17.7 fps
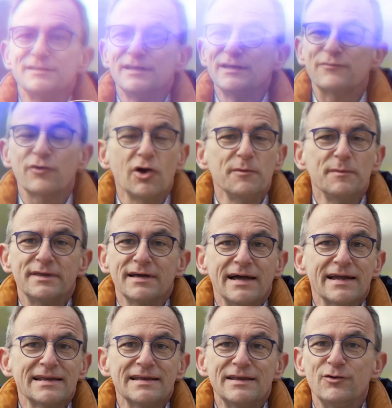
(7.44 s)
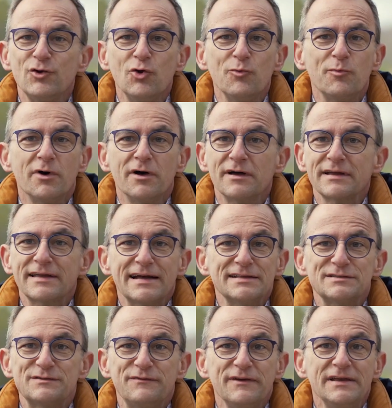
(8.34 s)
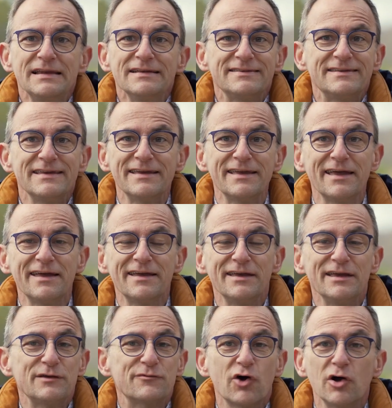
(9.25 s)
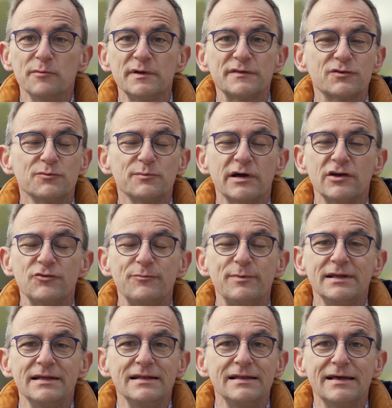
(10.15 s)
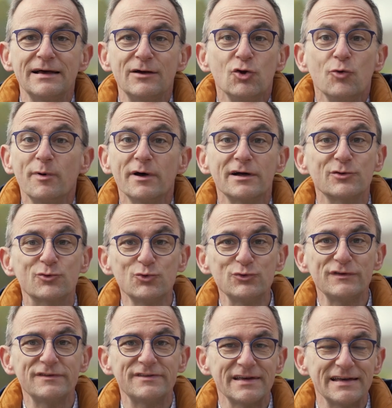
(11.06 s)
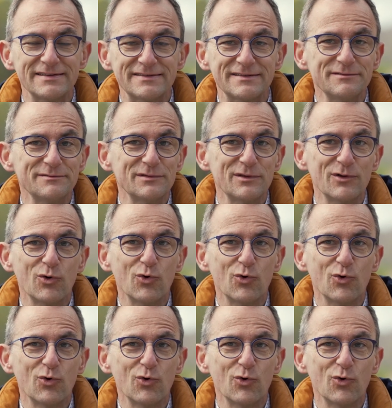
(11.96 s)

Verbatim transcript: Ich freue mich eigentlich über ganz viele Dinge. Ich freue mich zum Beispiel äh, über ein gutes Essen